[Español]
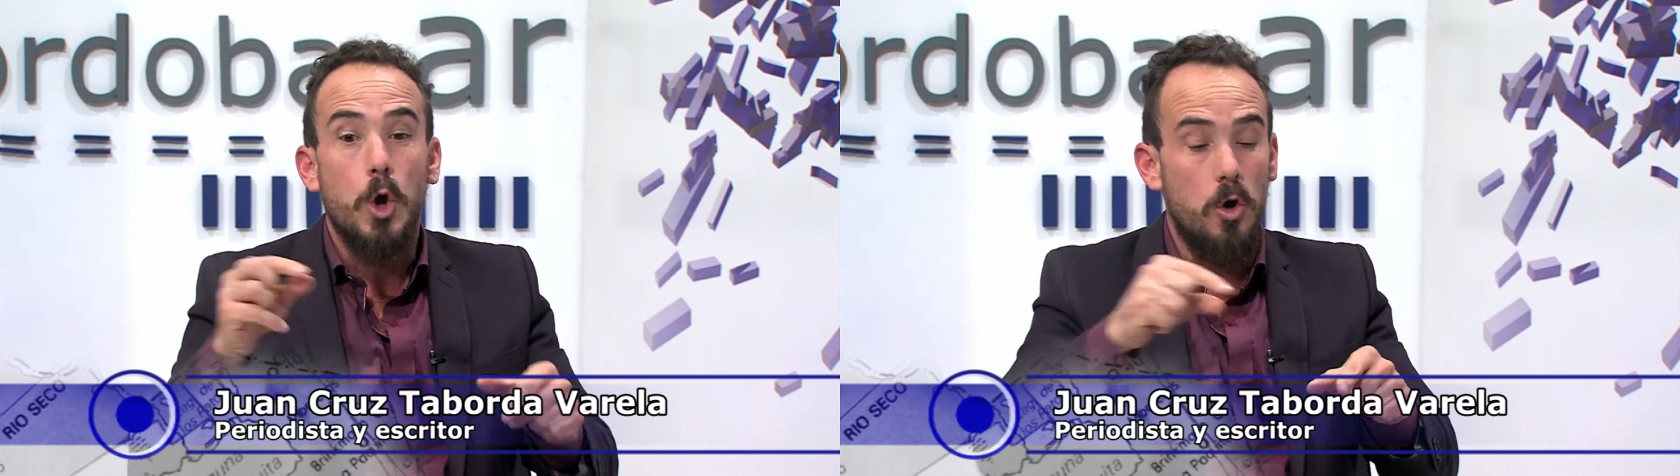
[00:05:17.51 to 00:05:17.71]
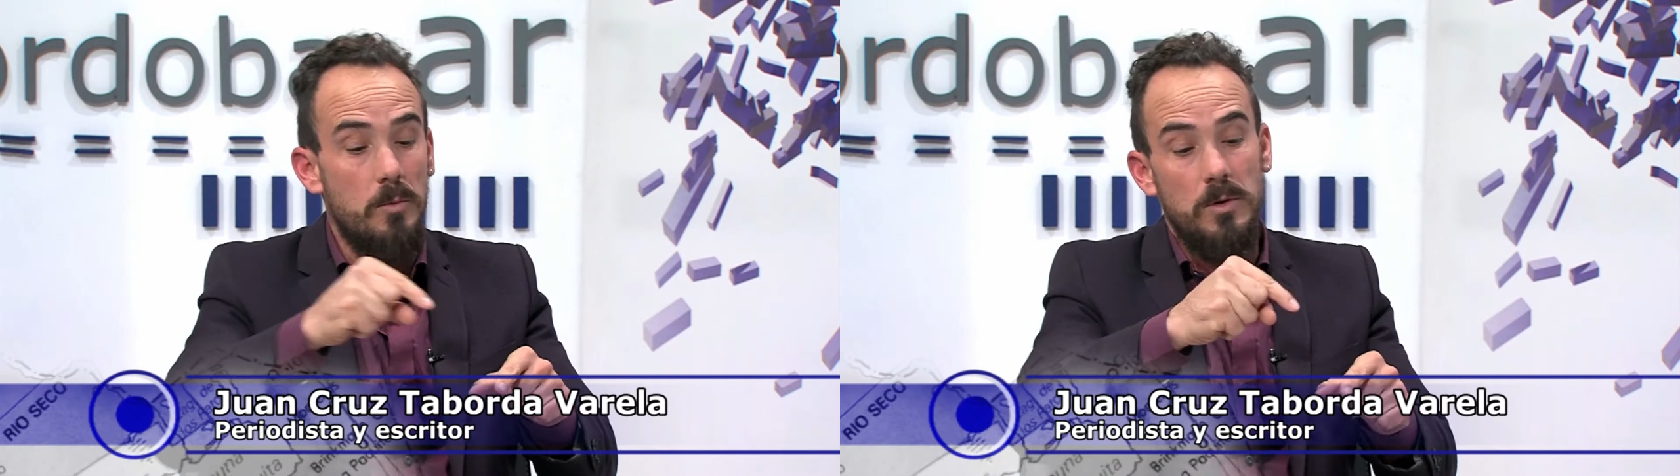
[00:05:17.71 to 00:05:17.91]

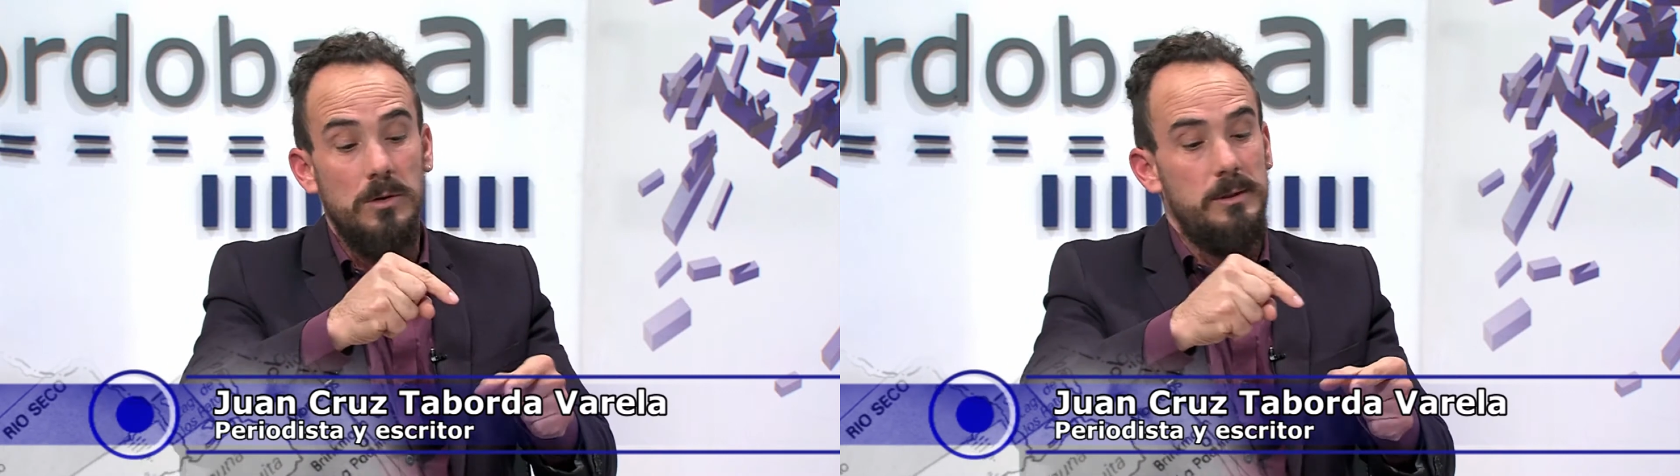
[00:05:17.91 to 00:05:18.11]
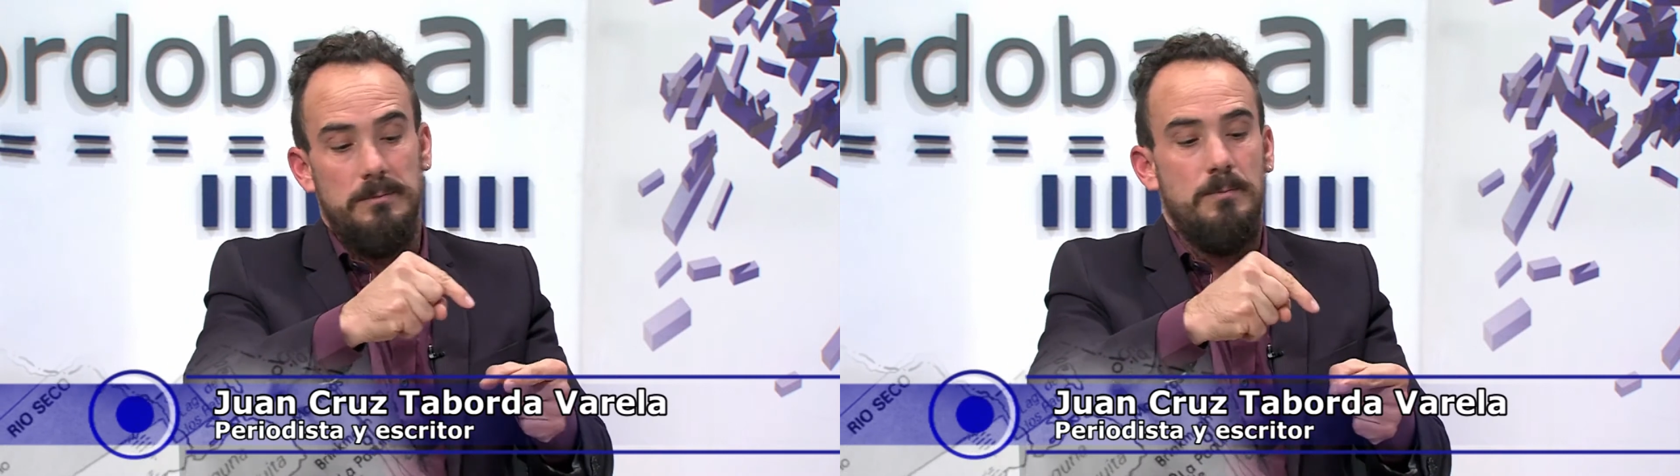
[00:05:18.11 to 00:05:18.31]

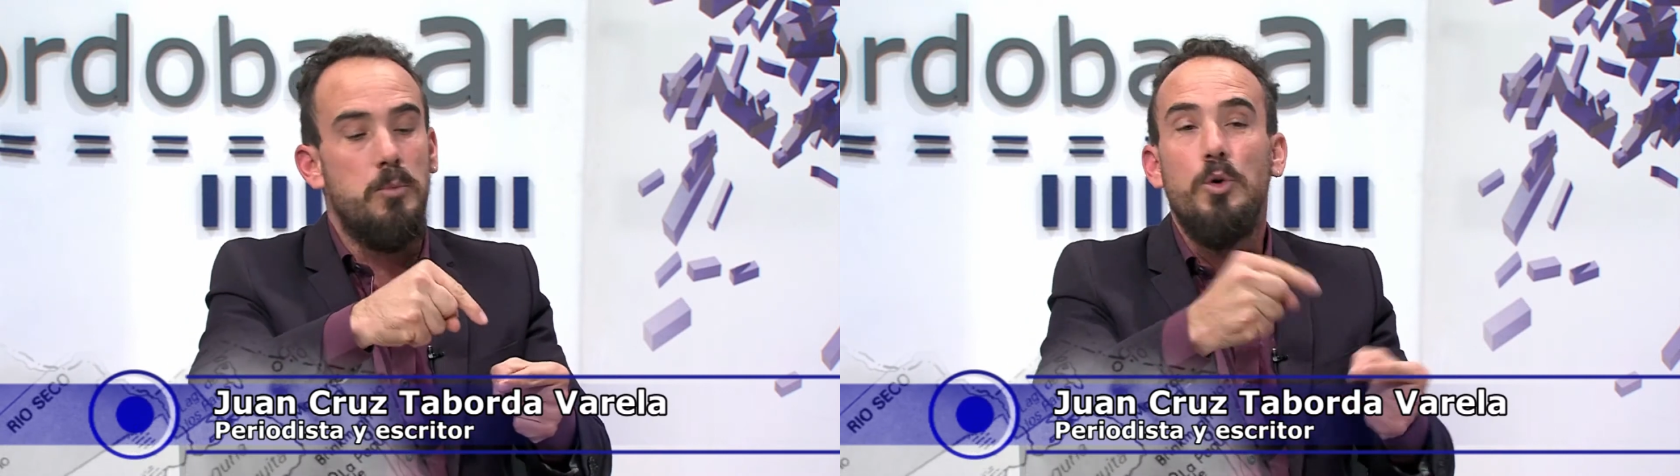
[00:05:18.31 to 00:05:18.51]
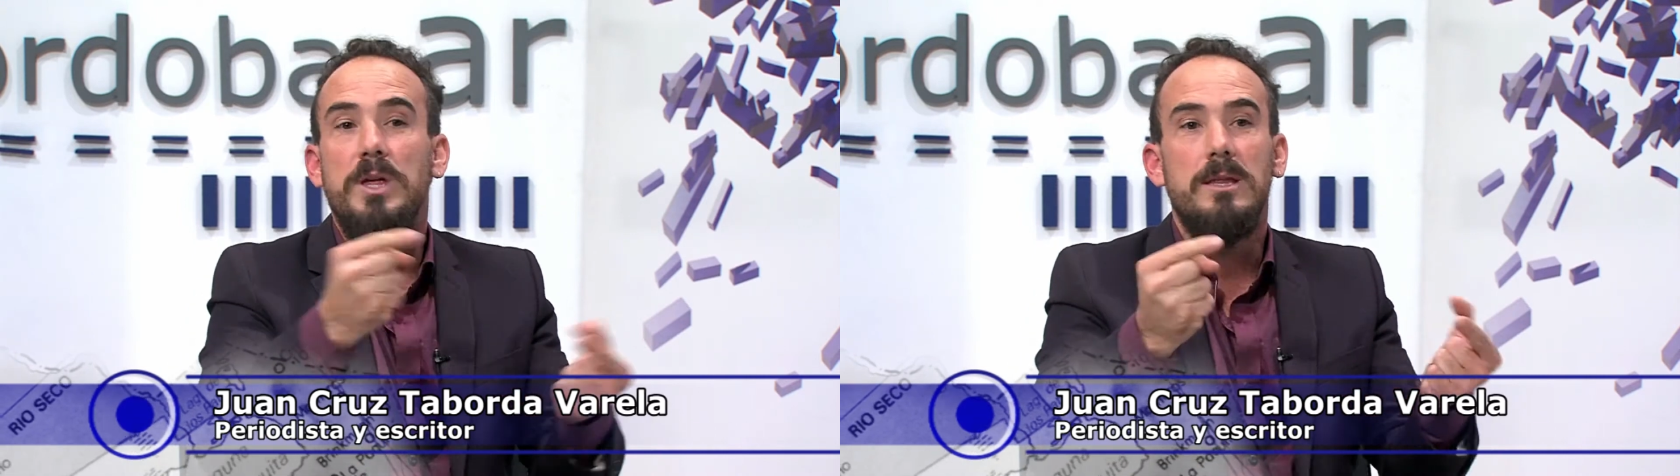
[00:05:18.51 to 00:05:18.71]
como
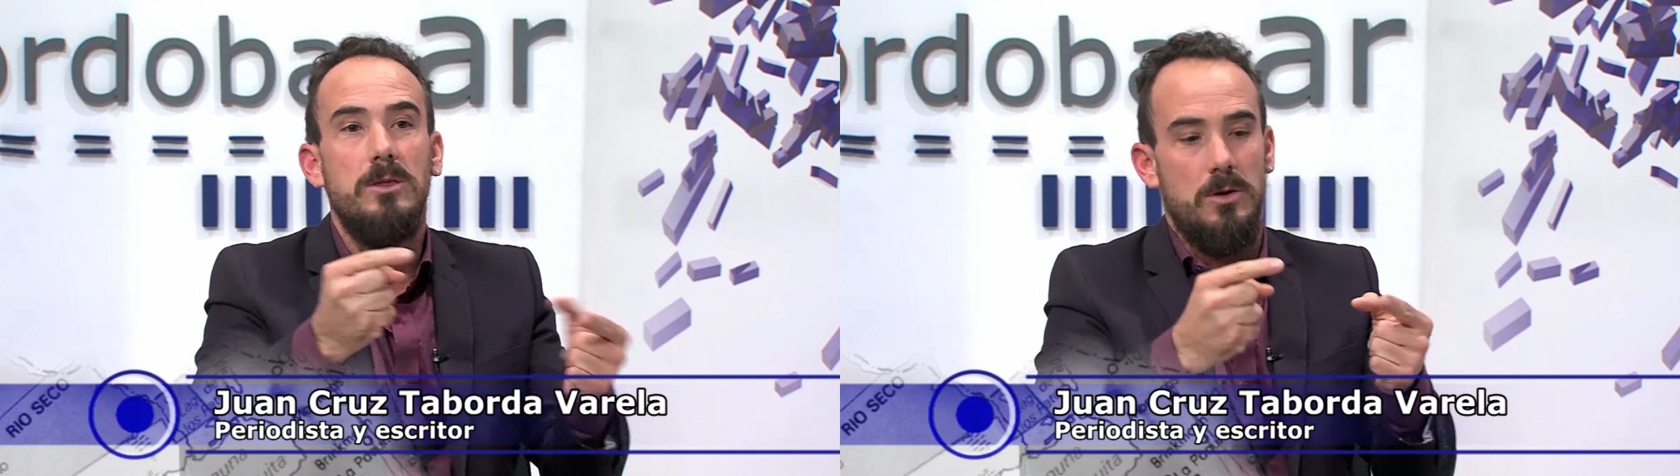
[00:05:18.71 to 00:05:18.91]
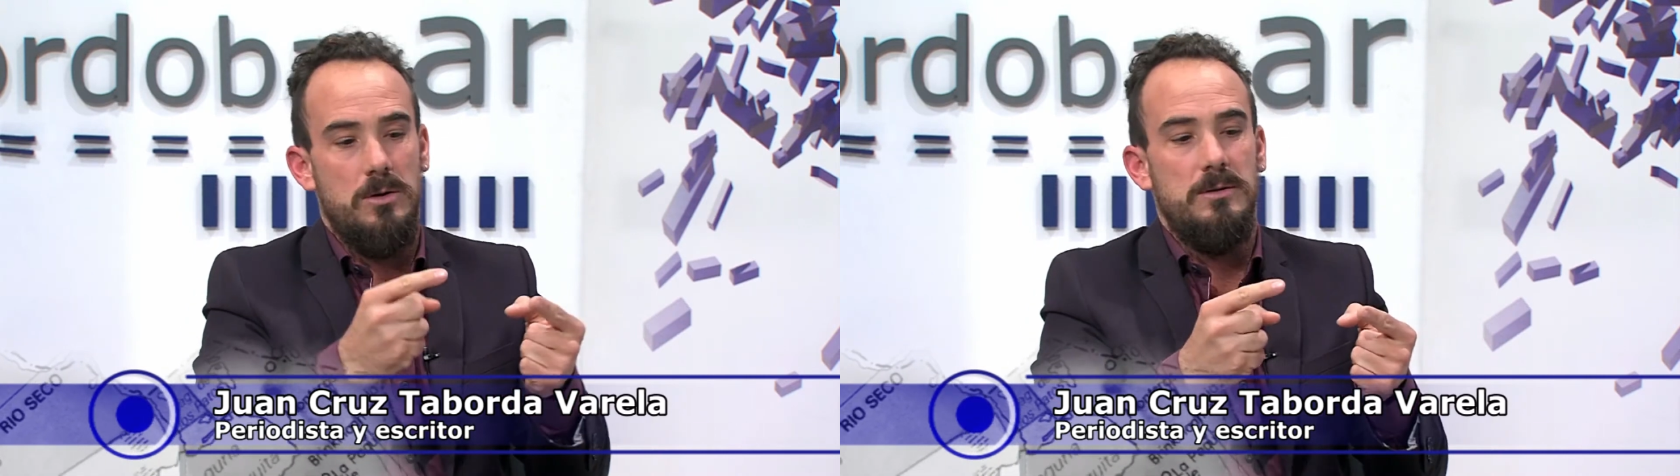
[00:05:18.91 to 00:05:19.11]

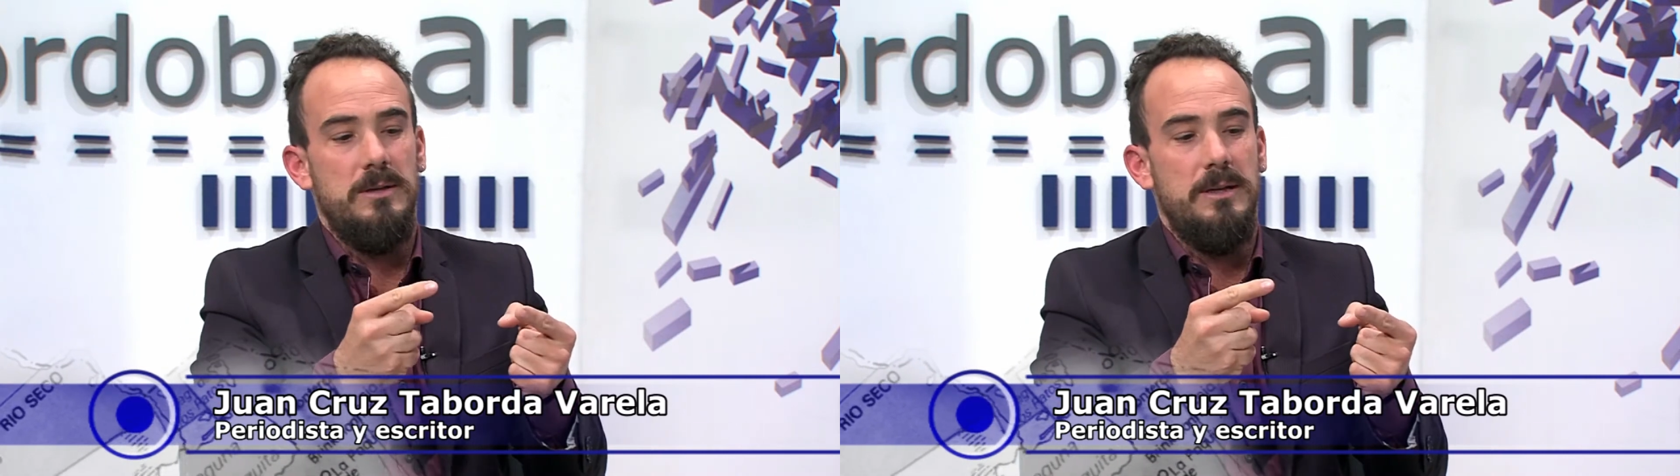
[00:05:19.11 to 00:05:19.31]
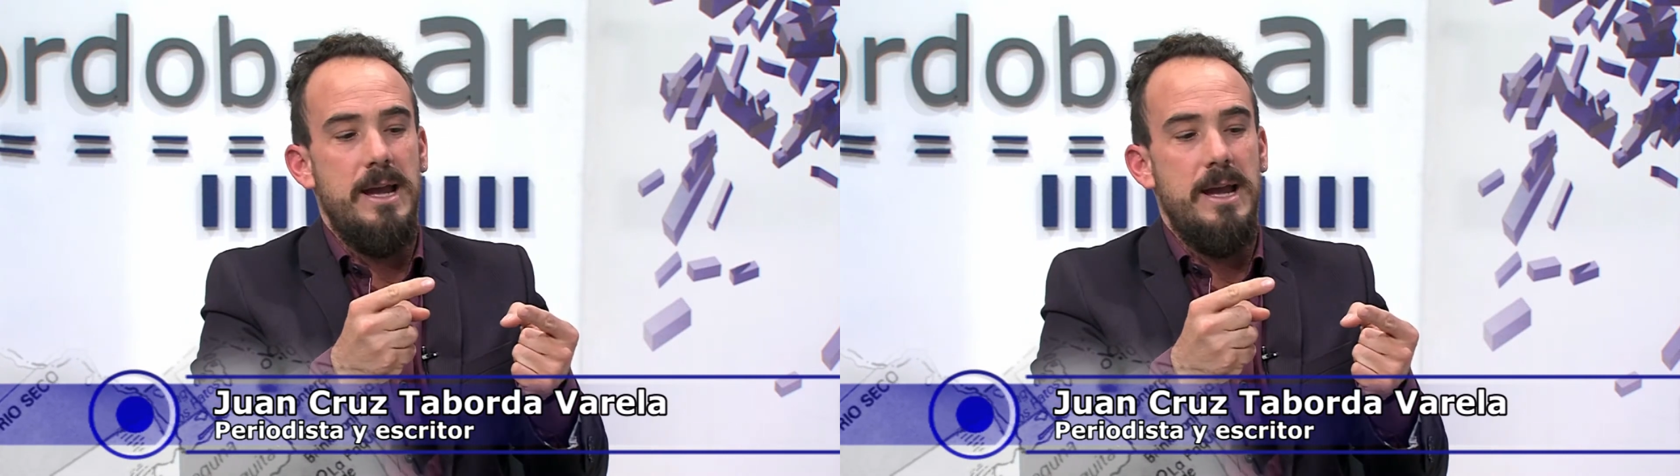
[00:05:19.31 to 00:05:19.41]
pudiendo